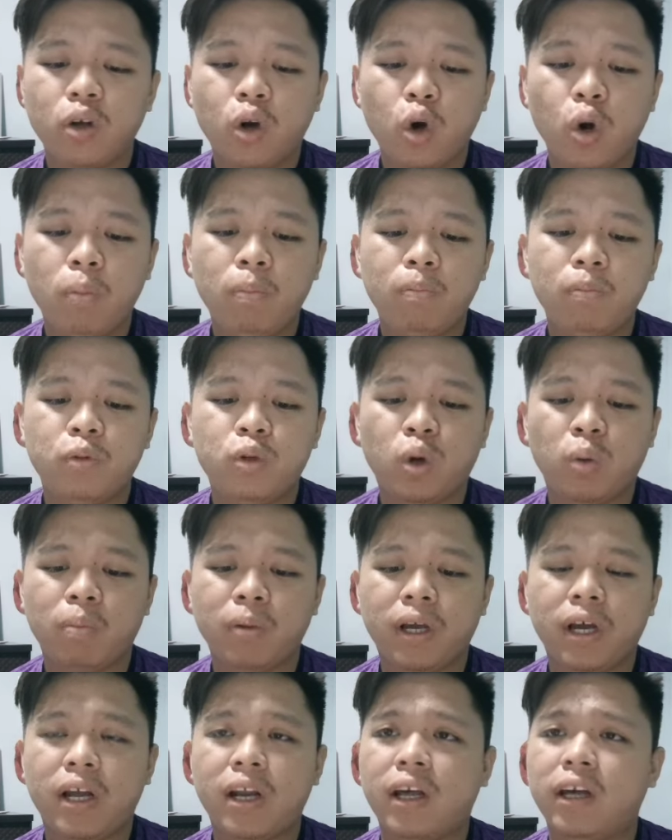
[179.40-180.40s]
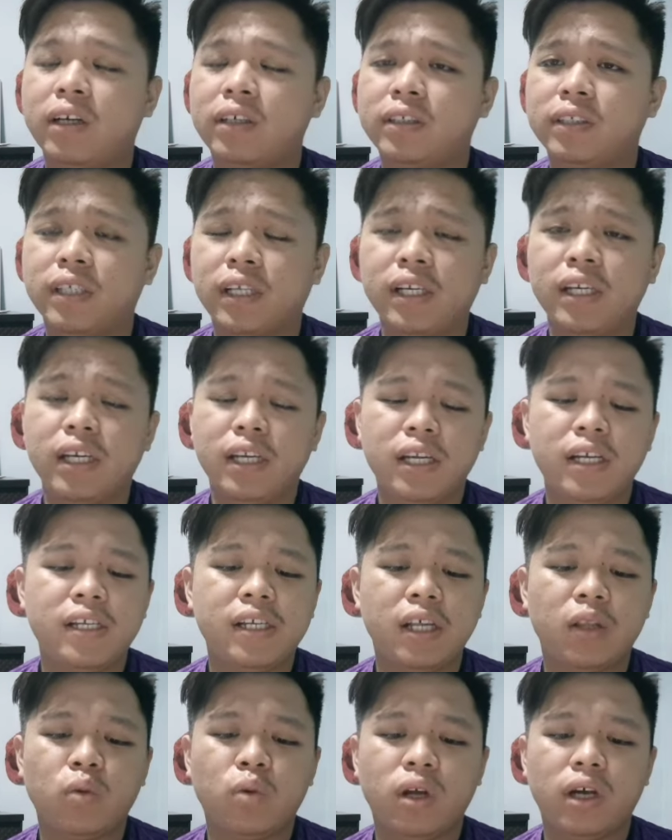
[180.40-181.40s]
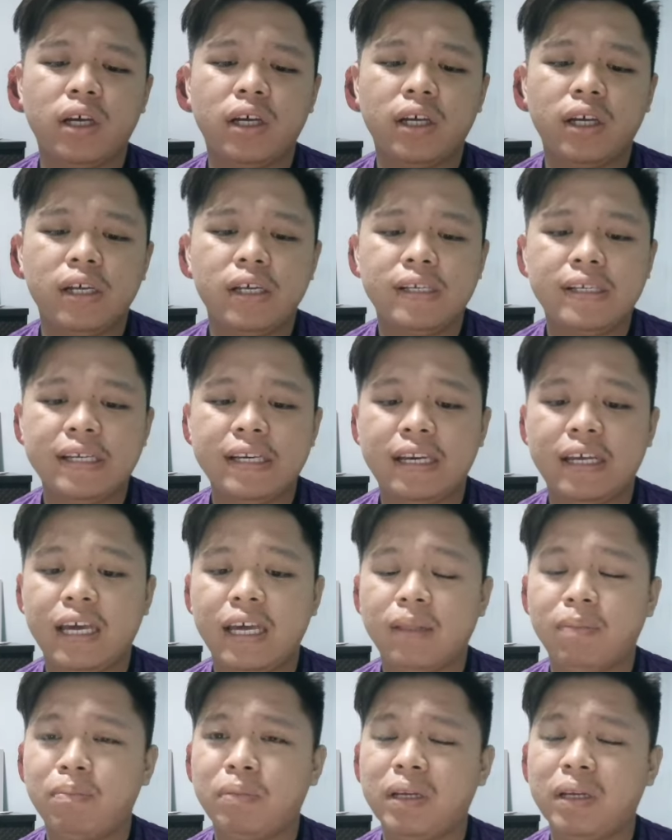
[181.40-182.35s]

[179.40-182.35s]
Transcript: Op Tropicana. Jadi ini satu lagi sindiket